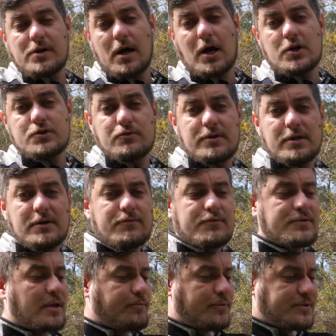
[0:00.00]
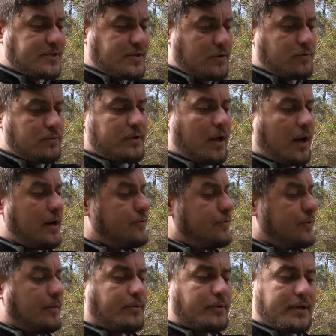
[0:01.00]
choses à rajouter, que vous êtes possesseur de trail
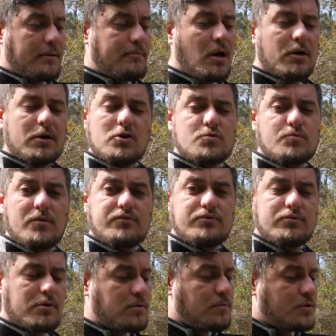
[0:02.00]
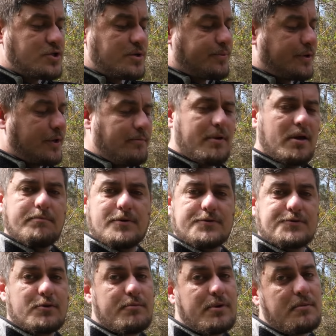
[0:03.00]
de n'importe quelle marque, hein, je m'en fous, hein. moi j'ai pris une BM
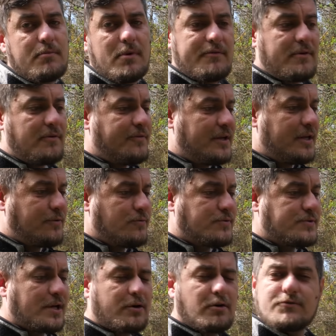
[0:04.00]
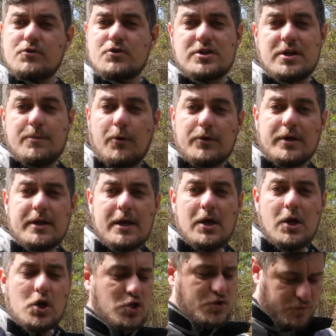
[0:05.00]
parce que BM m'avait filé une 1250 parce que je l'ai demandé.
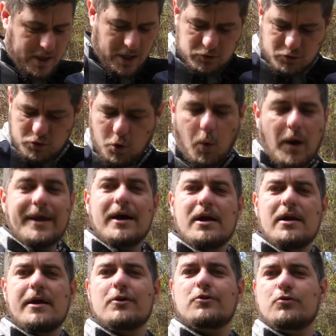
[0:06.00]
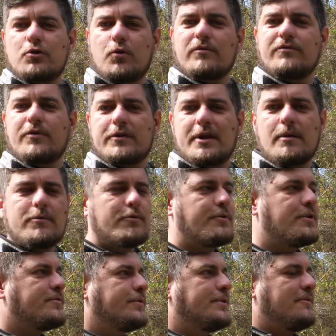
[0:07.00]
Je voulais un truc royal et un truc confortable
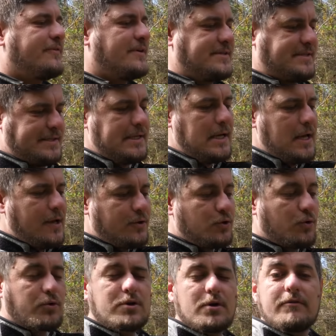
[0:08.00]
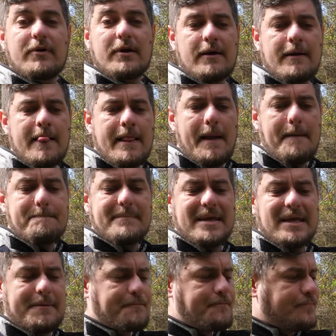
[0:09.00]
au niveau des fesses. Donc euh, voilà.
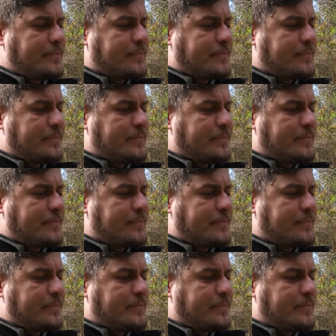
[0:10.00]
Mais